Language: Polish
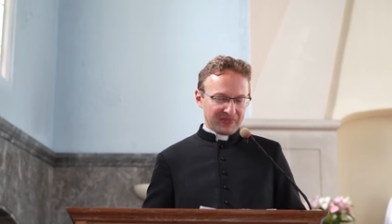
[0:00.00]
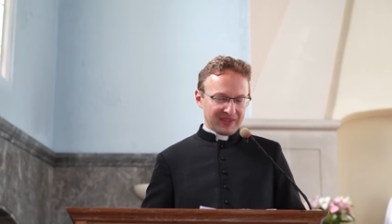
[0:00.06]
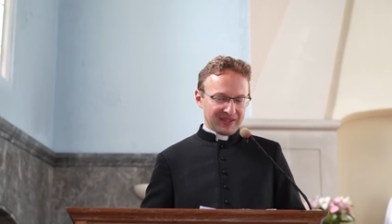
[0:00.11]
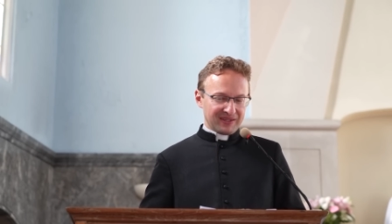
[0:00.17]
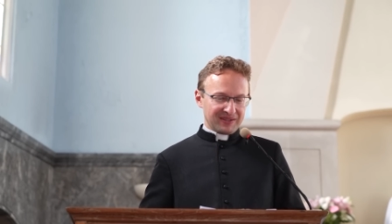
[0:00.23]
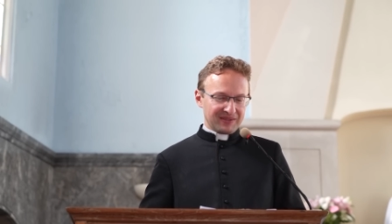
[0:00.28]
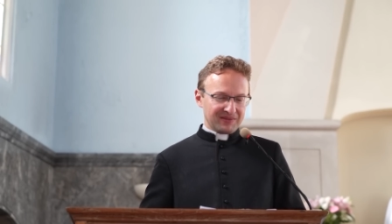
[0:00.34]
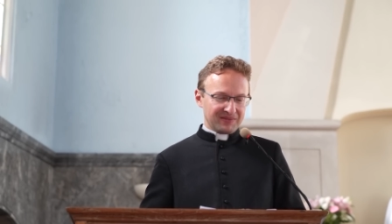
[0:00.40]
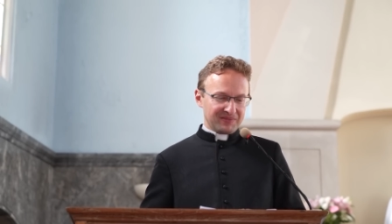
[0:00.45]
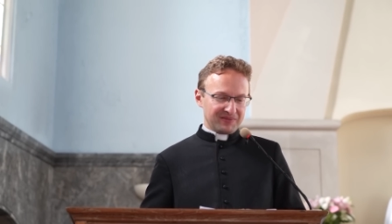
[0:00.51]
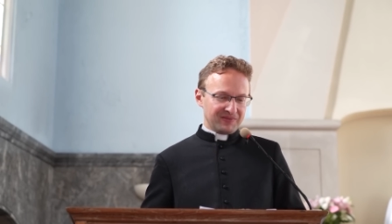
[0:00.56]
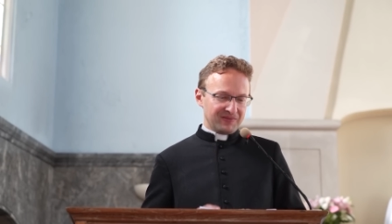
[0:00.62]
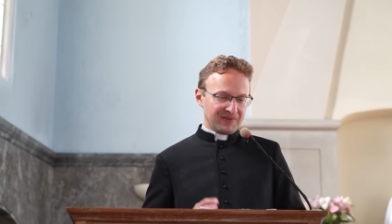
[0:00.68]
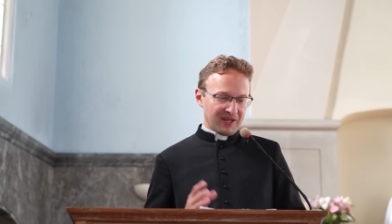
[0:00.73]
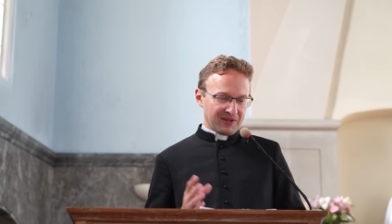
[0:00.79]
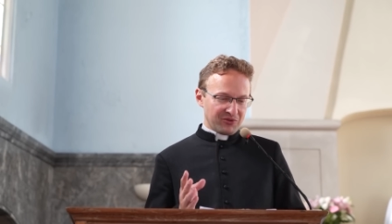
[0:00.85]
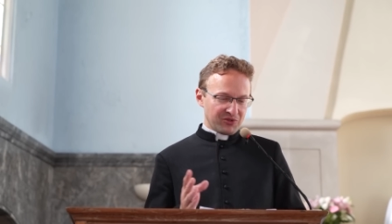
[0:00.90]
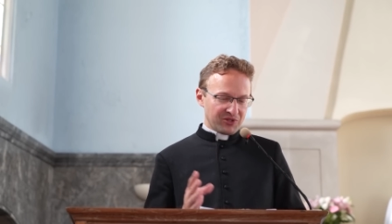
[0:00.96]
e,
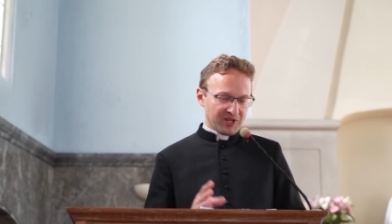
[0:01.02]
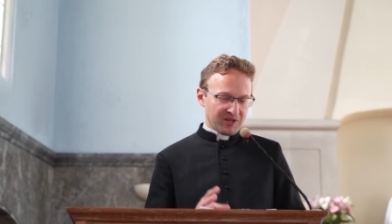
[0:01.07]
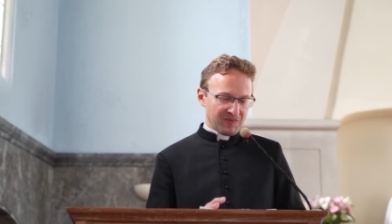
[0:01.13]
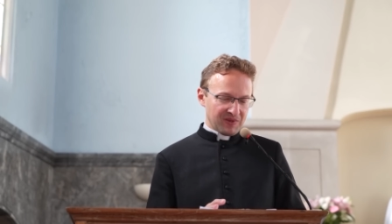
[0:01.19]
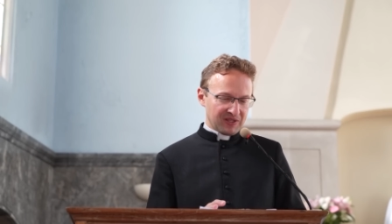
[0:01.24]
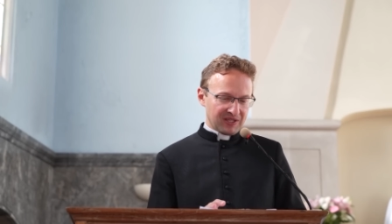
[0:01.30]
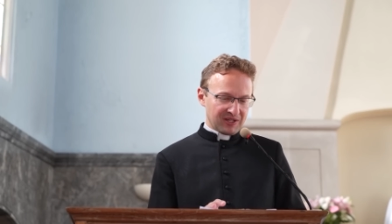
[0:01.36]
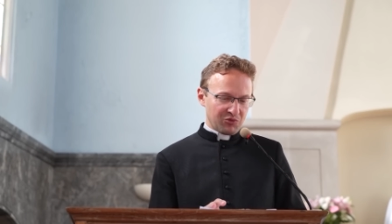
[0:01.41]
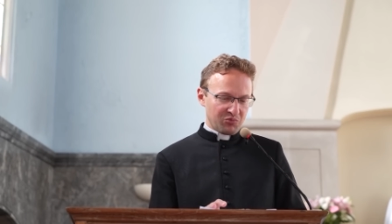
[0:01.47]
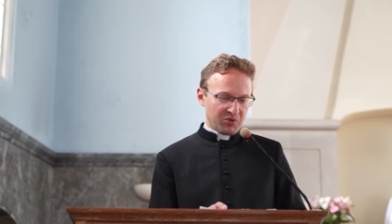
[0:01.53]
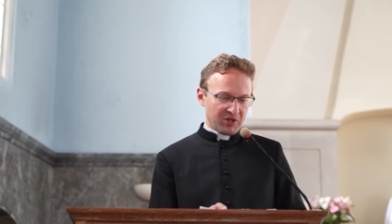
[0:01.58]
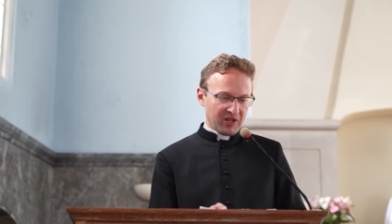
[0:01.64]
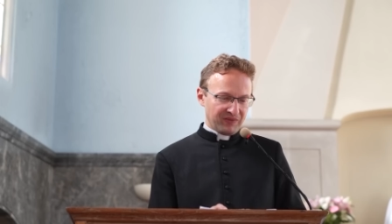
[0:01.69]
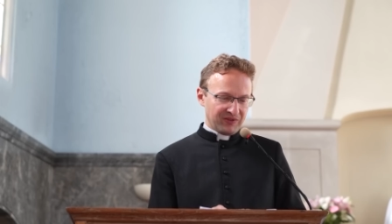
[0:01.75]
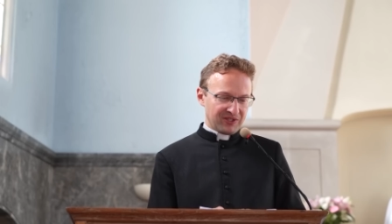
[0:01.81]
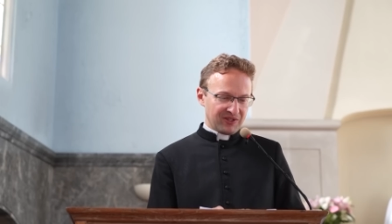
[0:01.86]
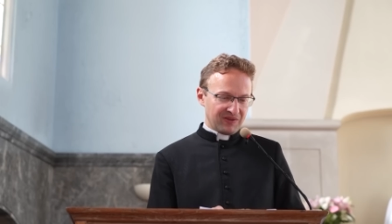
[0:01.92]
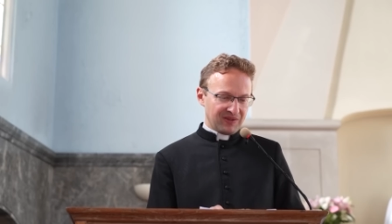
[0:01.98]
jak już ten materiał
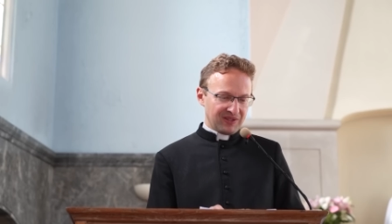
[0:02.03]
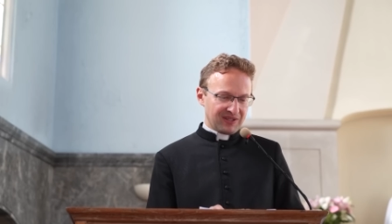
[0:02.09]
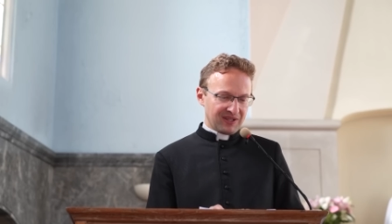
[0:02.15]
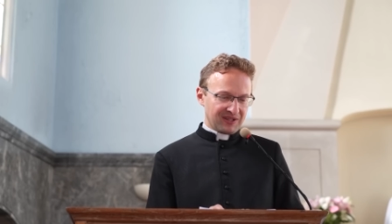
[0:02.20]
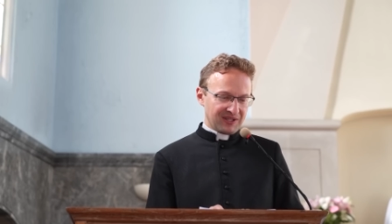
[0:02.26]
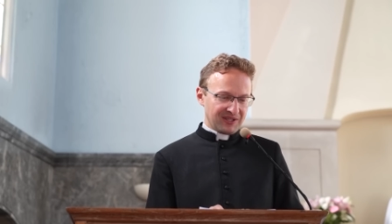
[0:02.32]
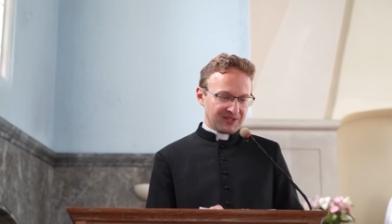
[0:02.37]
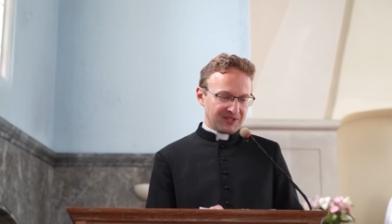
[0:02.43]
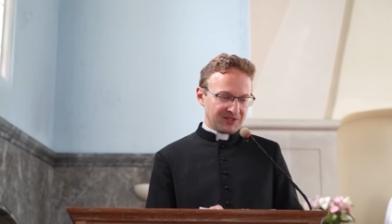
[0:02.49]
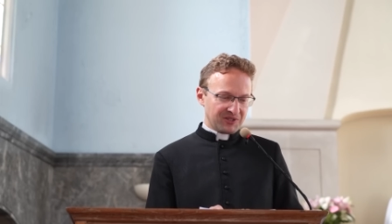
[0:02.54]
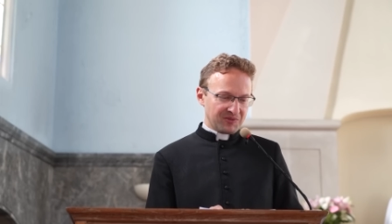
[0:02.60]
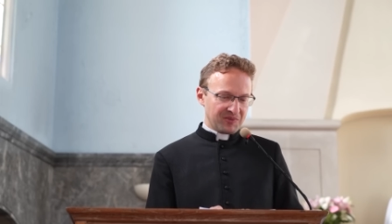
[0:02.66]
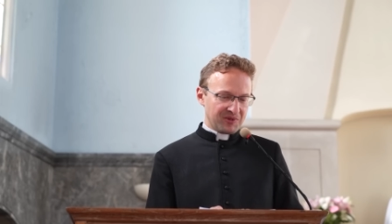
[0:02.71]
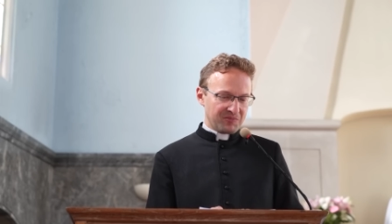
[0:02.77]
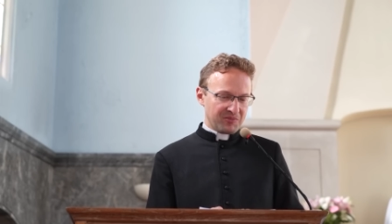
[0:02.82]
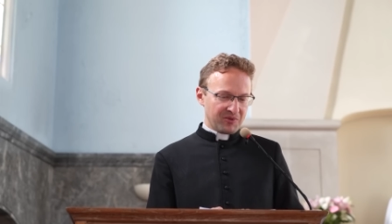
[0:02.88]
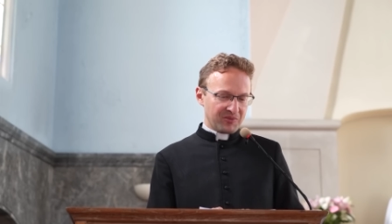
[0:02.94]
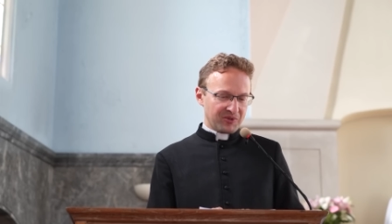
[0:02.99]
pojawi się w internecie,
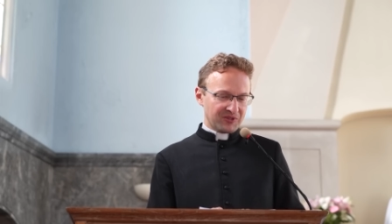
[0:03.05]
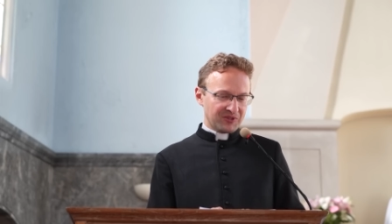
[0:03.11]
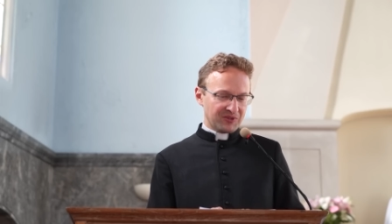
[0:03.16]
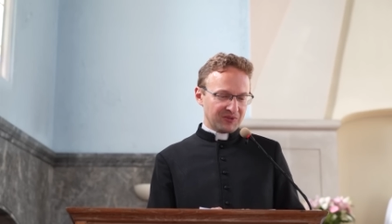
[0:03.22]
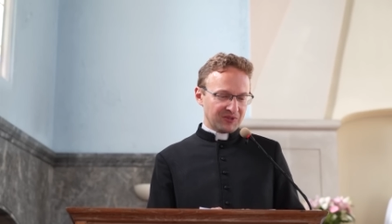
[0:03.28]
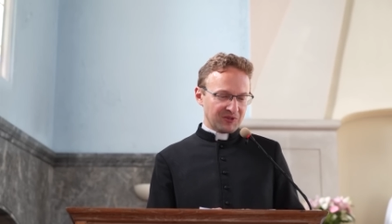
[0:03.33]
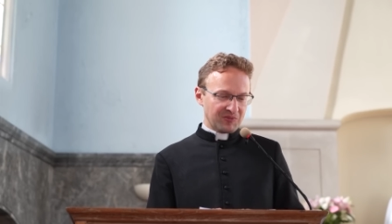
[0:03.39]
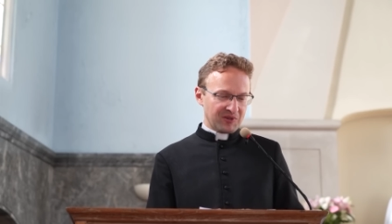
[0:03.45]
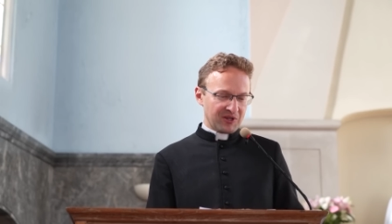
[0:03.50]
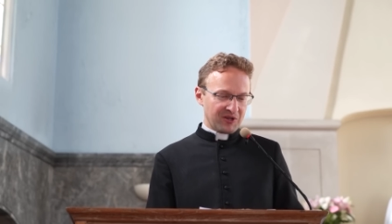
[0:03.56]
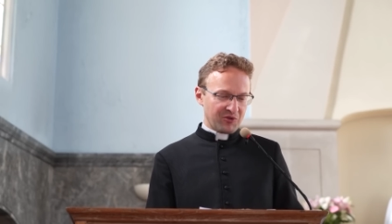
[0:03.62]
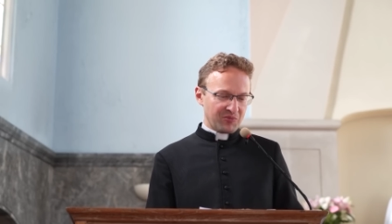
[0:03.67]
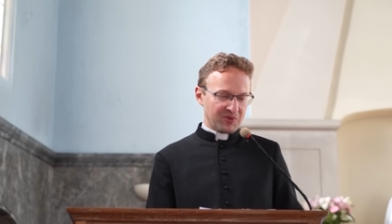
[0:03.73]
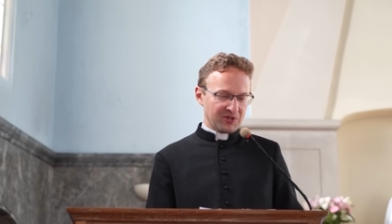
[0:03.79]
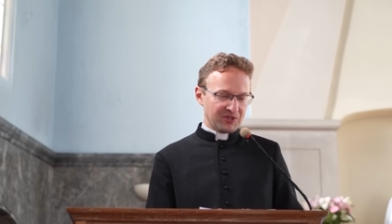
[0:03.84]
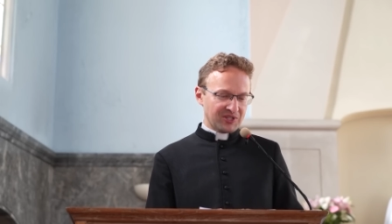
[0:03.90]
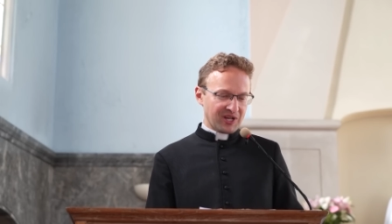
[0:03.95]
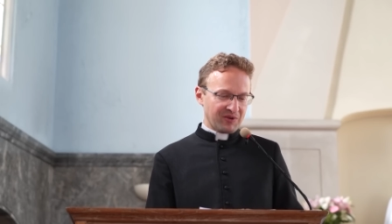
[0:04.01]
żeby po prostu sobie go
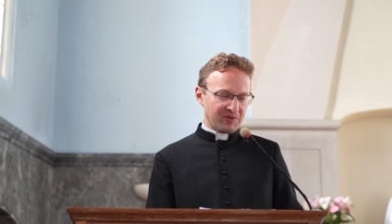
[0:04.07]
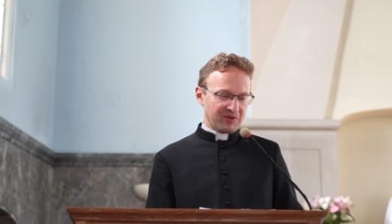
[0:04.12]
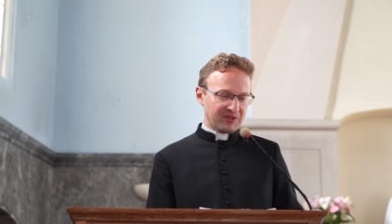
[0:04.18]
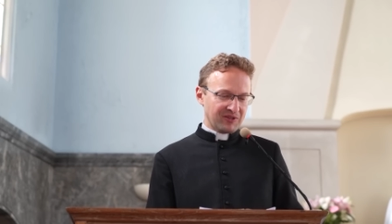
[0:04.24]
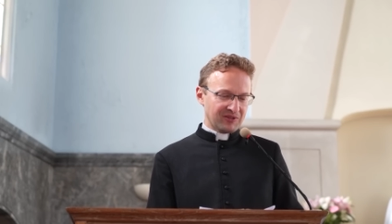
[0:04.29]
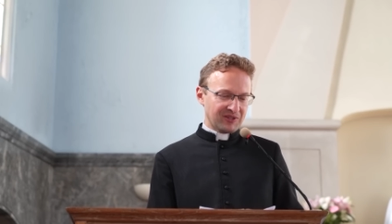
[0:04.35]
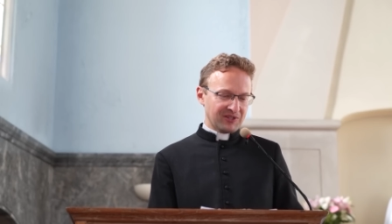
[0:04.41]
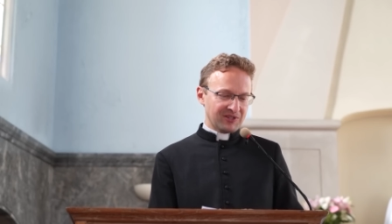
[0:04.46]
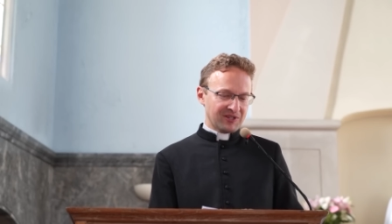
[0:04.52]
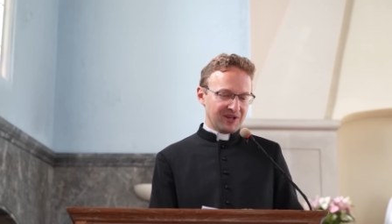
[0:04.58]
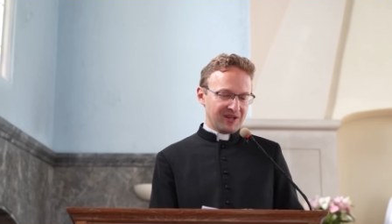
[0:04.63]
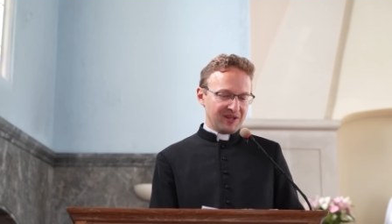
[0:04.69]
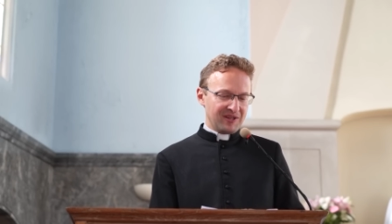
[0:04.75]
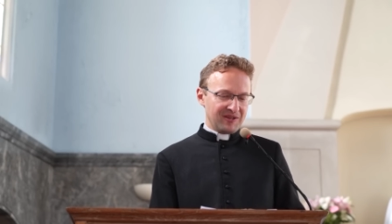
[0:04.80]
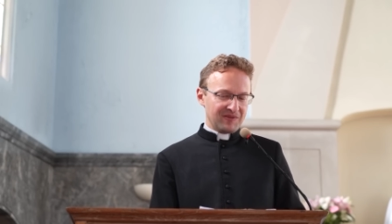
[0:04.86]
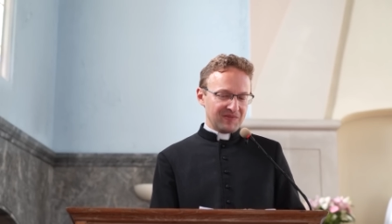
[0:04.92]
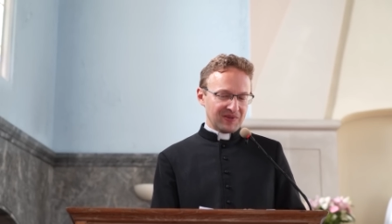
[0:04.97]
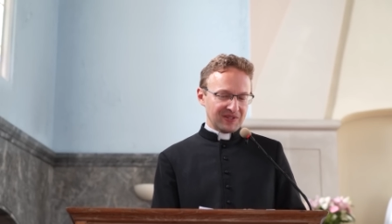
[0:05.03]
obejrzały, to też
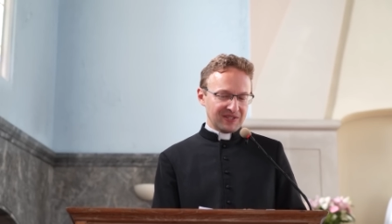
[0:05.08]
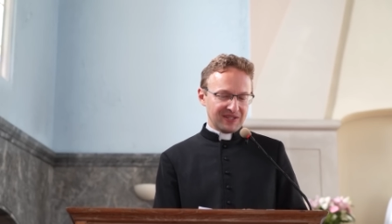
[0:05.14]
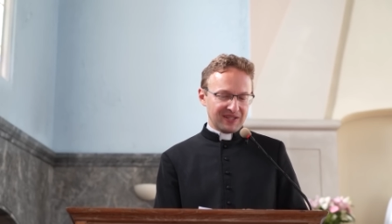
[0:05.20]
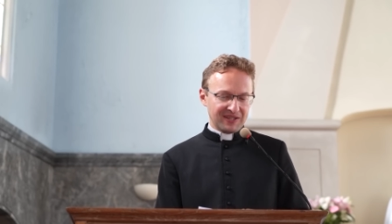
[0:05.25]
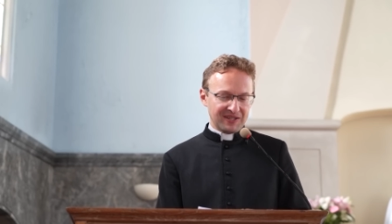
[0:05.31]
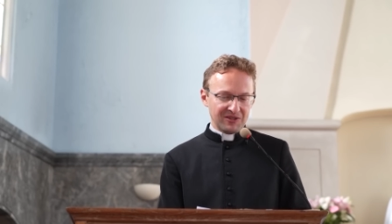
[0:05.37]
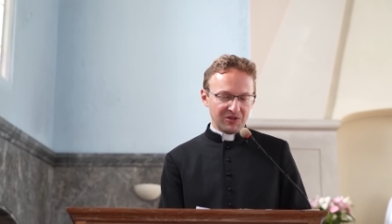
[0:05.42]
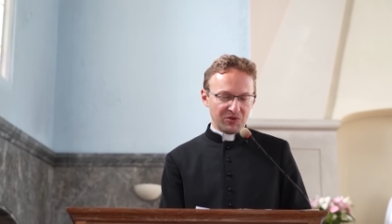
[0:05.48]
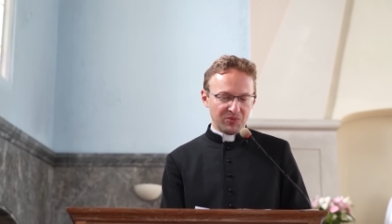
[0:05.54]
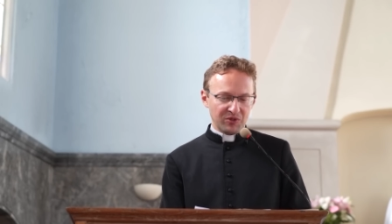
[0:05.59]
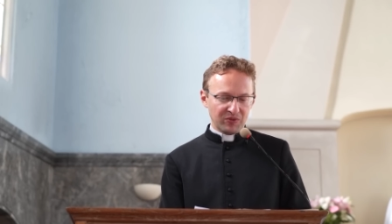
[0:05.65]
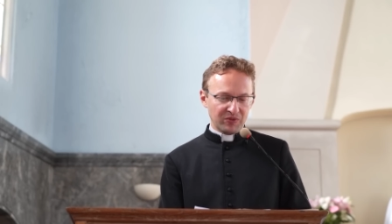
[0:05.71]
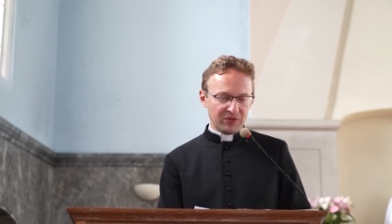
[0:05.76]
będzie takie dobre